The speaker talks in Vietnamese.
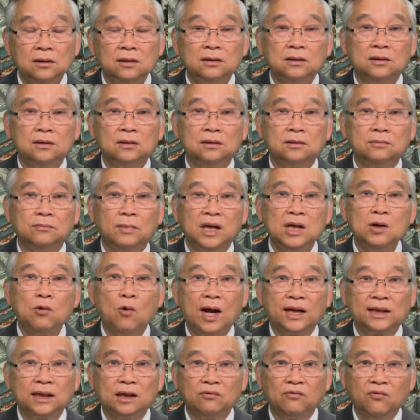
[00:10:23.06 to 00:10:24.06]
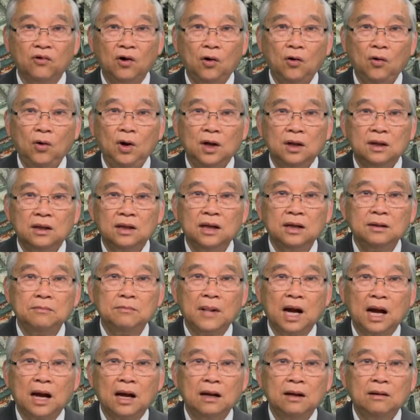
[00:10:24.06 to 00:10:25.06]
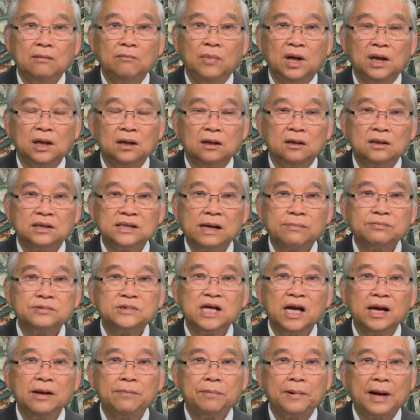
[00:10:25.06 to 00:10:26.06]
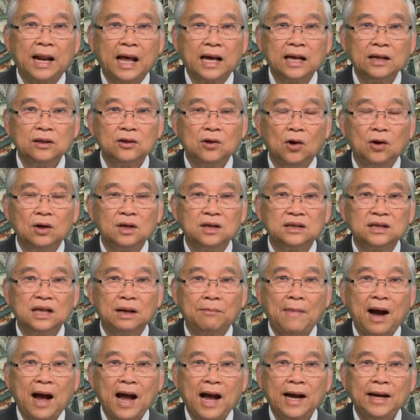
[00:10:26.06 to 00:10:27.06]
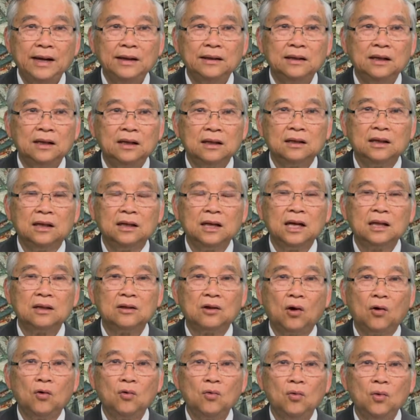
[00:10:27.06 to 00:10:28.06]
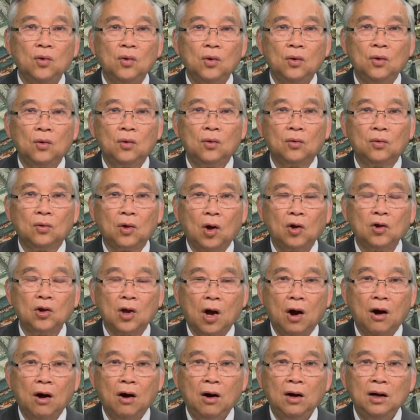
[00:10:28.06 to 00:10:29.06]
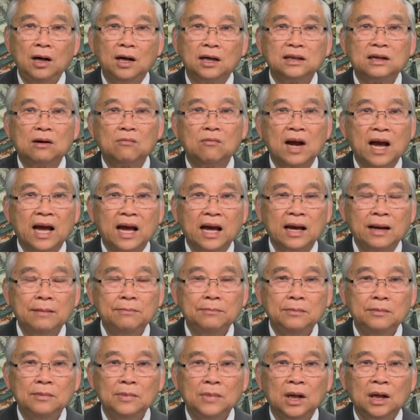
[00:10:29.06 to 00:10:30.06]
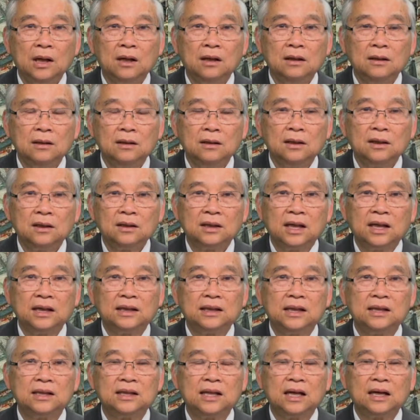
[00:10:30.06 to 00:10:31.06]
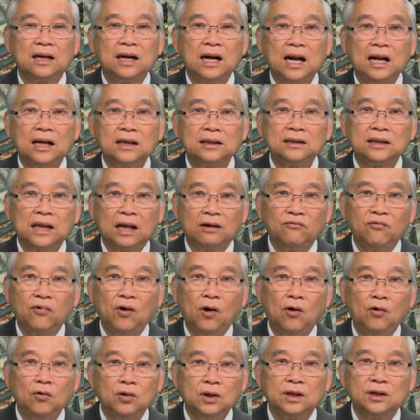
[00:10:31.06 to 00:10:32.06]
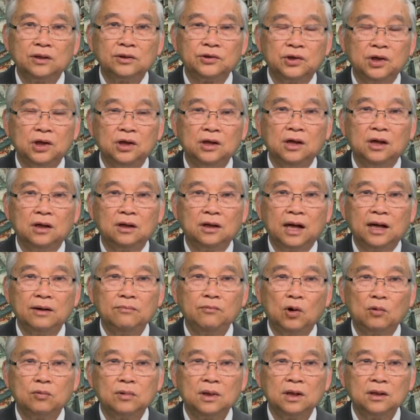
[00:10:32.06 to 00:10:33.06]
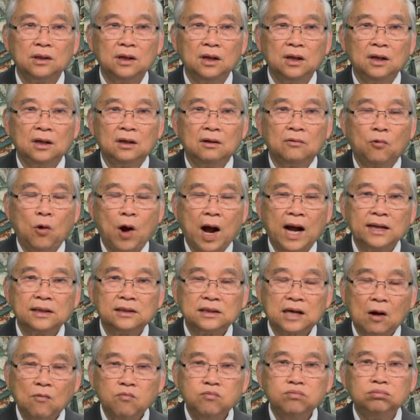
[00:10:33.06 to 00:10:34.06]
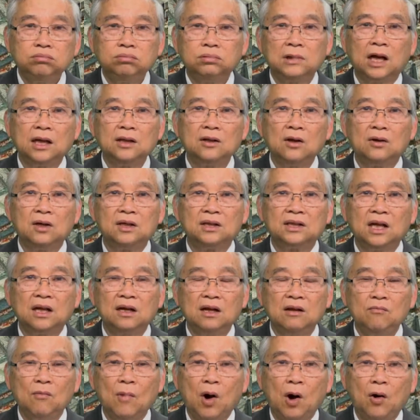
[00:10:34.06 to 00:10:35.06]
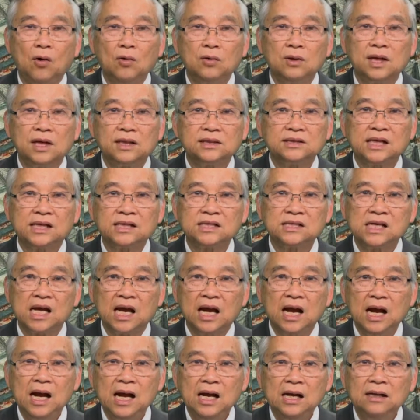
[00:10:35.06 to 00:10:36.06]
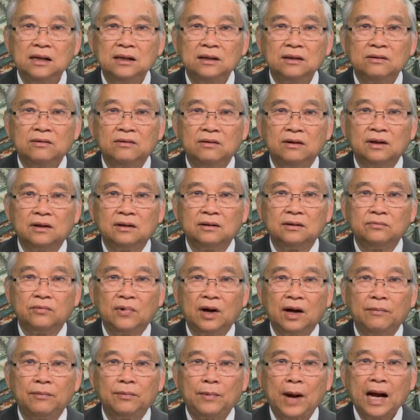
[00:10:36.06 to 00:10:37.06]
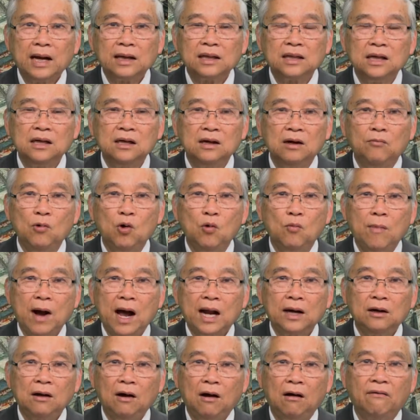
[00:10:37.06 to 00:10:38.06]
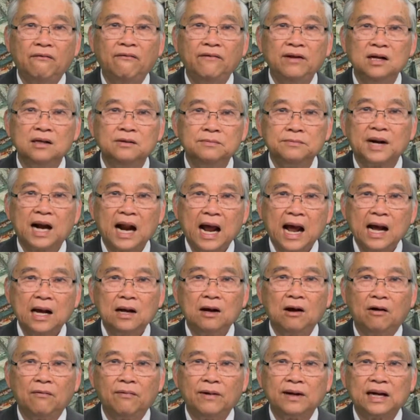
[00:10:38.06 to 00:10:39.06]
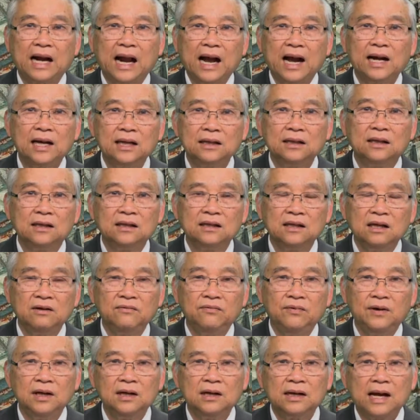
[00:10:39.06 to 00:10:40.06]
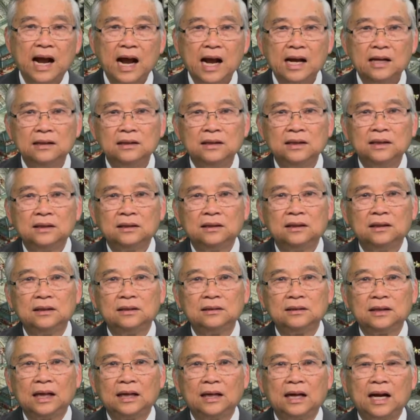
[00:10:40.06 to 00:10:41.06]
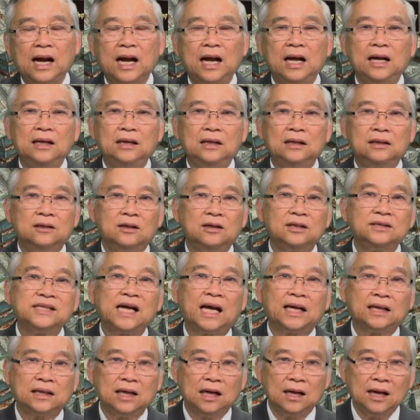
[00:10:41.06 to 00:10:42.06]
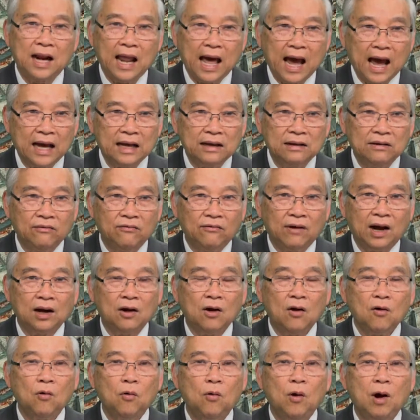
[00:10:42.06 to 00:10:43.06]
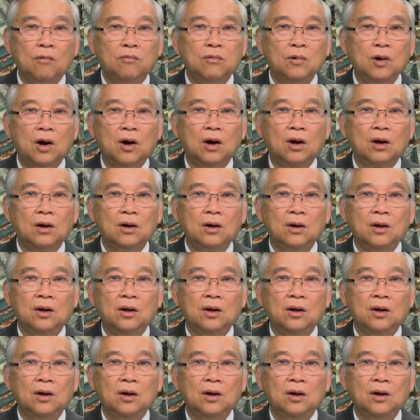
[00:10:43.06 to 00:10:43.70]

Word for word: ờ, mỹ quan thành phố nhưng mà mình sắp xếp lại cho người ta bán những cái chỗ nhỏ nhỏ ở trong hẻm ờ, thì, thì thành ra thành phố chừa lại một cái khoảng trống để cho người ta đi bộ và sạch sẽ và, ờ, và bắt những người buôn bán đó họ phải lượm rác họ phải trả cái tiền chi phí rác thành ra nó sạch trở lại và nó cũng không có